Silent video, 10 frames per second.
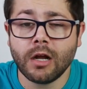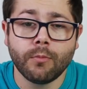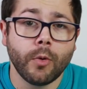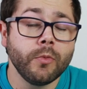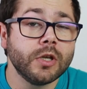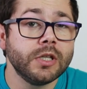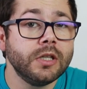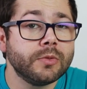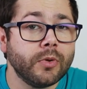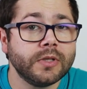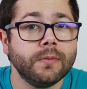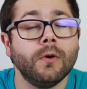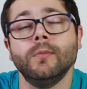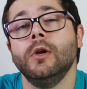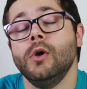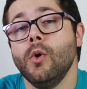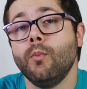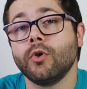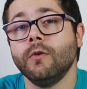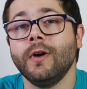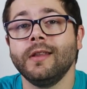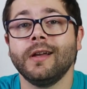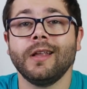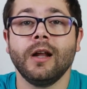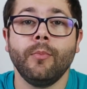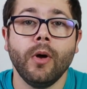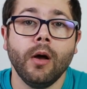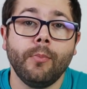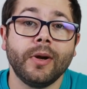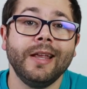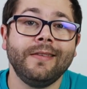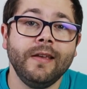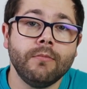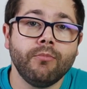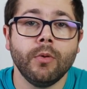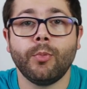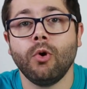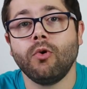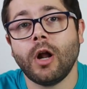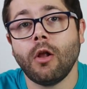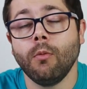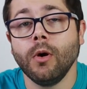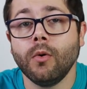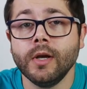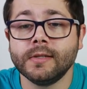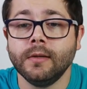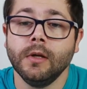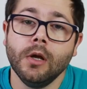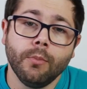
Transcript: Claro que para muita gente isso pode ser bom, porque não vai ter que estar a, a, perder tempo a procurar alguma coisa.